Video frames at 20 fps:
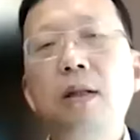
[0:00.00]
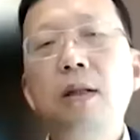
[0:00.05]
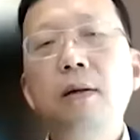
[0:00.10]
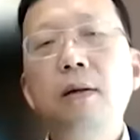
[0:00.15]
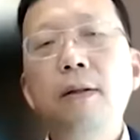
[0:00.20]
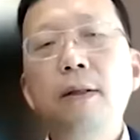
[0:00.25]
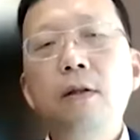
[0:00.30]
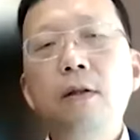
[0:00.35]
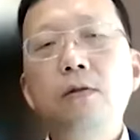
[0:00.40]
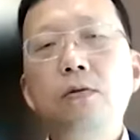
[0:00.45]
低，
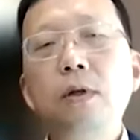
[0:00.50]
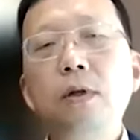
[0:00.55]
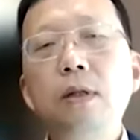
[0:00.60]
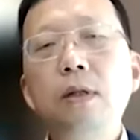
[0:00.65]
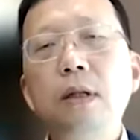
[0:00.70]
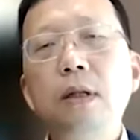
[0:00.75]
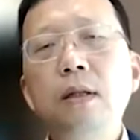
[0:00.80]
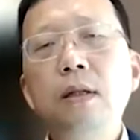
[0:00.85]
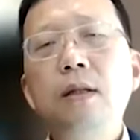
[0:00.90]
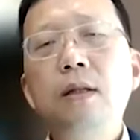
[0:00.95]
所以
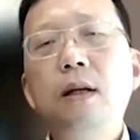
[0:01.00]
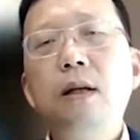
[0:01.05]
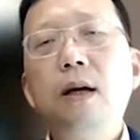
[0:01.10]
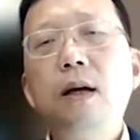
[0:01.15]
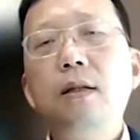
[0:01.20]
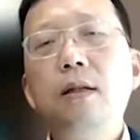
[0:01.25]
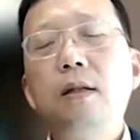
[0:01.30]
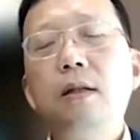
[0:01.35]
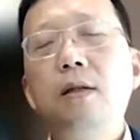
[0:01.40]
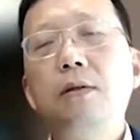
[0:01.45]
整体上
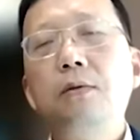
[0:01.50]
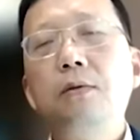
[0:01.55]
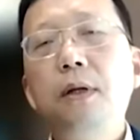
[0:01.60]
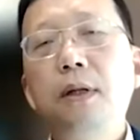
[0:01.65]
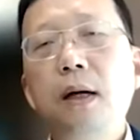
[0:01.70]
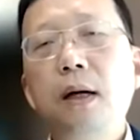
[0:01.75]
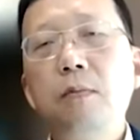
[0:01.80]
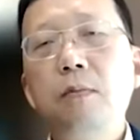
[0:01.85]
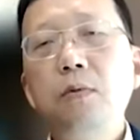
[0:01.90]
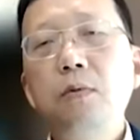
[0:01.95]
来讲呢，越
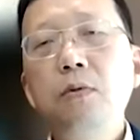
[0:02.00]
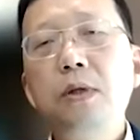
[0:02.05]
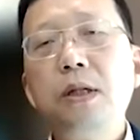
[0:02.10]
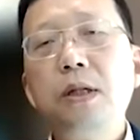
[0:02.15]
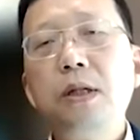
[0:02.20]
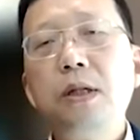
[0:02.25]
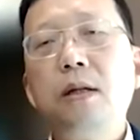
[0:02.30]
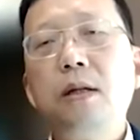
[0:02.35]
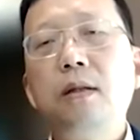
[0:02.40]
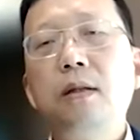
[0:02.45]
南
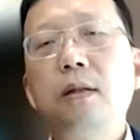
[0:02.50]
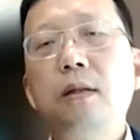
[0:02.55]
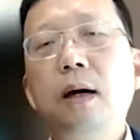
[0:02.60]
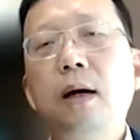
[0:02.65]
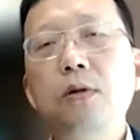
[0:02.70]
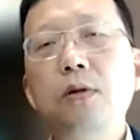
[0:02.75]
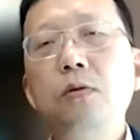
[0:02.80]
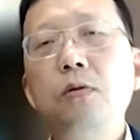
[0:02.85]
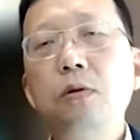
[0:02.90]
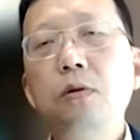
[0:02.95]
目前虽
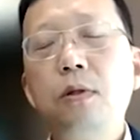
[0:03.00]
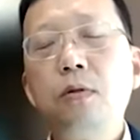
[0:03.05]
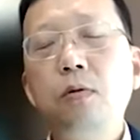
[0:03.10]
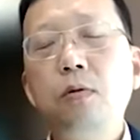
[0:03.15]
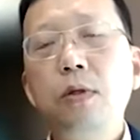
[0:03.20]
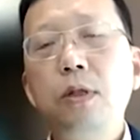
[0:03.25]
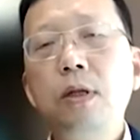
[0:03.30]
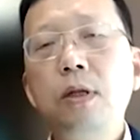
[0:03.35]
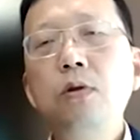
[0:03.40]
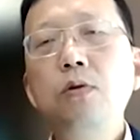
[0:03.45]
然说
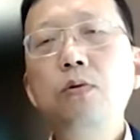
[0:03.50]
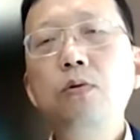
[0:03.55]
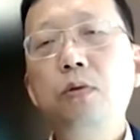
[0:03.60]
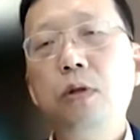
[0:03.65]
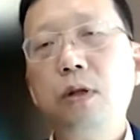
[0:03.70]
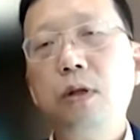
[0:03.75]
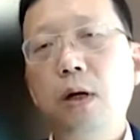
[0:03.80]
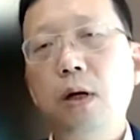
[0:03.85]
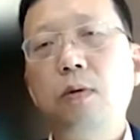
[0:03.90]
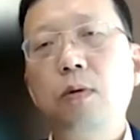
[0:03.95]
从增速
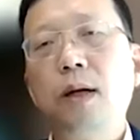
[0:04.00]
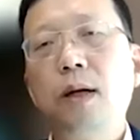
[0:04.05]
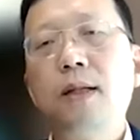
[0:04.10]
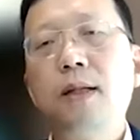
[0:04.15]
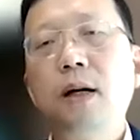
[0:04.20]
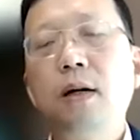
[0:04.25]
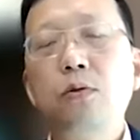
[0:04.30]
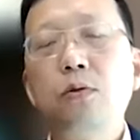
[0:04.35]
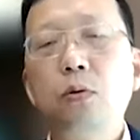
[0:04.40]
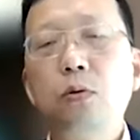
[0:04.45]
的角度来
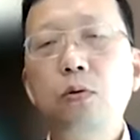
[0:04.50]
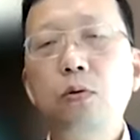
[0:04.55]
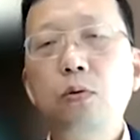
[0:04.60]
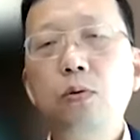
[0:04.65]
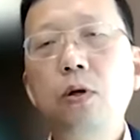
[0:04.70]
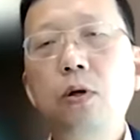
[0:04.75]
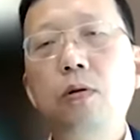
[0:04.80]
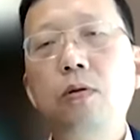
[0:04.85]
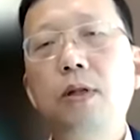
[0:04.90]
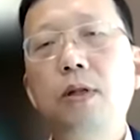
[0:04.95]
讲，从
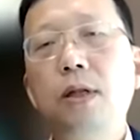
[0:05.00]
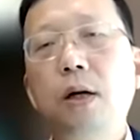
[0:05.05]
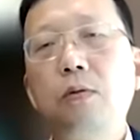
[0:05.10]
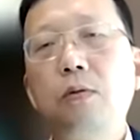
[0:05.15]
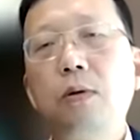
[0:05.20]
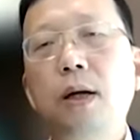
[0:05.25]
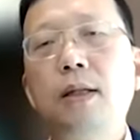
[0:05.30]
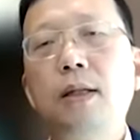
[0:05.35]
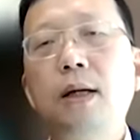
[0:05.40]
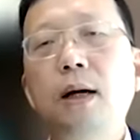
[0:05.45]
出口的角
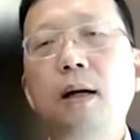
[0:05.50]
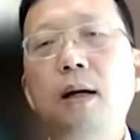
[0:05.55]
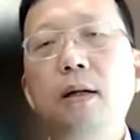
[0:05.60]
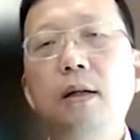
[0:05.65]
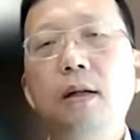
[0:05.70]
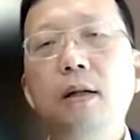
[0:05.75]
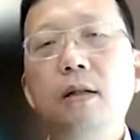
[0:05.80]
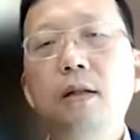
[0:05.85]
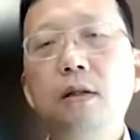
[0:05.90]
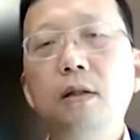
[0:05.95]
度来讲，
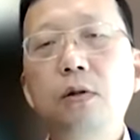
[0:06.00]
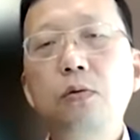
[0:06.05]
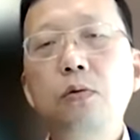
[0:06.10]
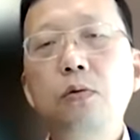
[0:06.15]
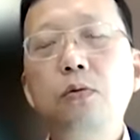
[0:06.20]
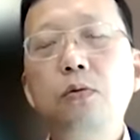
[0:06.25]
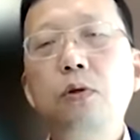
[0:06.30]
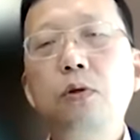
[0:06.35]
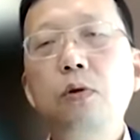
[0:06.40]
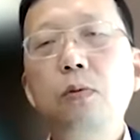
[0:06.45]
这些
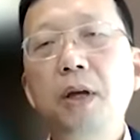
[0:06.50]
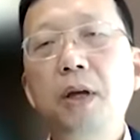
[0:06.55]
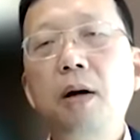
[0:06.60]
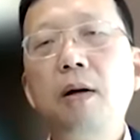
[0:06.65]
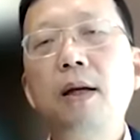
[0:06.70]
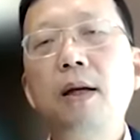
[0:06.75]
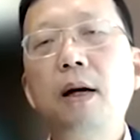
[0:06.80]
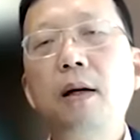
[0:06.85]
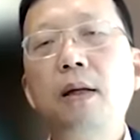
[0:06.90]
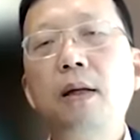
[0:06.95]
数据都比
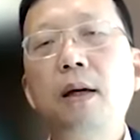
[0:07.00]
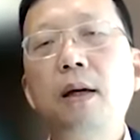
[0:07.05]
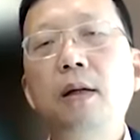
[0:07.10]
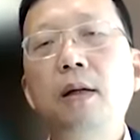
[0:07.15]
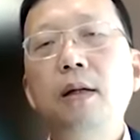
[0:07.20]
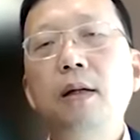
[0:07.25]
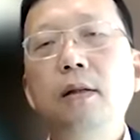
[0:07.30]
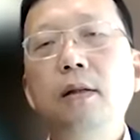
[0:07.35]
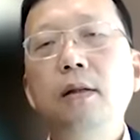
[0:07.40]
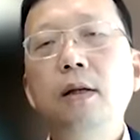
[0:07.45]
较亮眼，
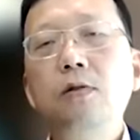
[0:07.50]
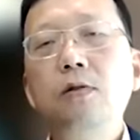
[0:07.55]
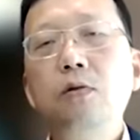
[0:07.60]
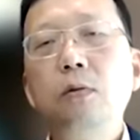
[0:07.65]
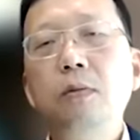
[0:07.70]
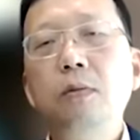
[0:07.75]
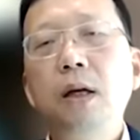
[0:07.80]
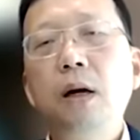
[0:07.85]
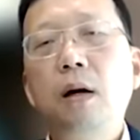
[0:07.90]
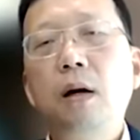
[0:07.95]
但是
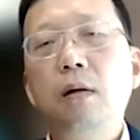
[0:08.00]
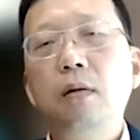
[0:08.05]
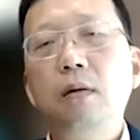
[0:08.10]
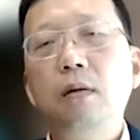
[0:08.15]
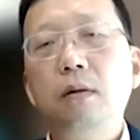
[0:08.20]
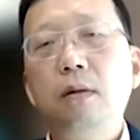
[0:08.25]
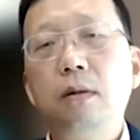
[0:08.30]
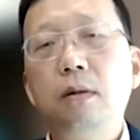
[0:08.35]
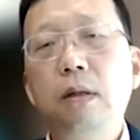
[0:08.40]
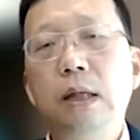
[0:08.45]
我们
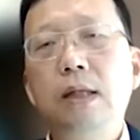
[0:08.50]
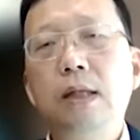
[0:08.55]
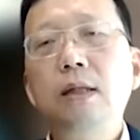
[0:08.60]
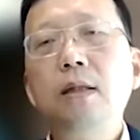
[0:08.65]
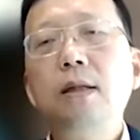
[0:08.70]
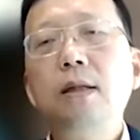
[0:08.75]
要理